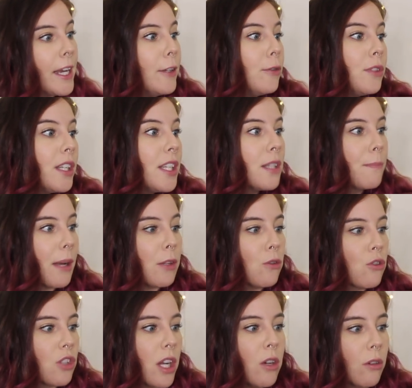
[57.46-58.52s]
Il n'utilise pas
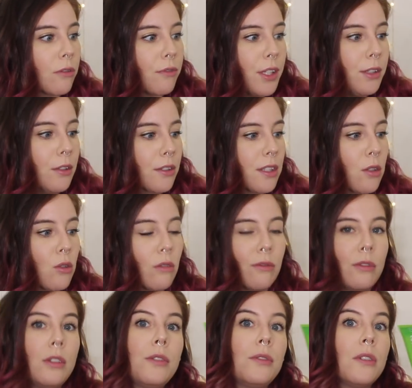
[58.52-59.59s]
de gel en fait dans ses
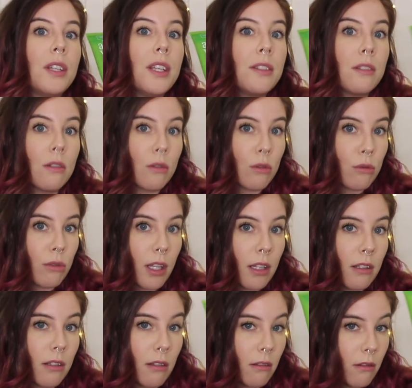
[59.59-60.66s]
cheveux. Il utilise
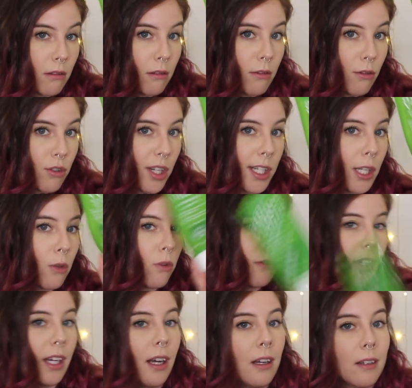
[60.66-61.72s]
soit le gel d'aloe
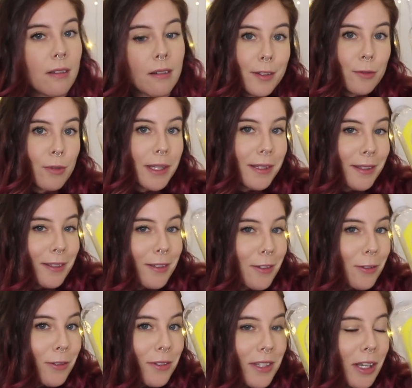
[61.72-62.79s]
vera, soit
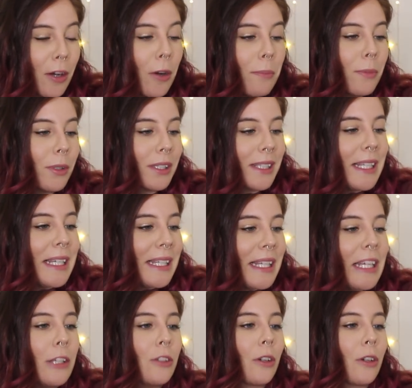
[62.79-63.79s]
le sérum Kinky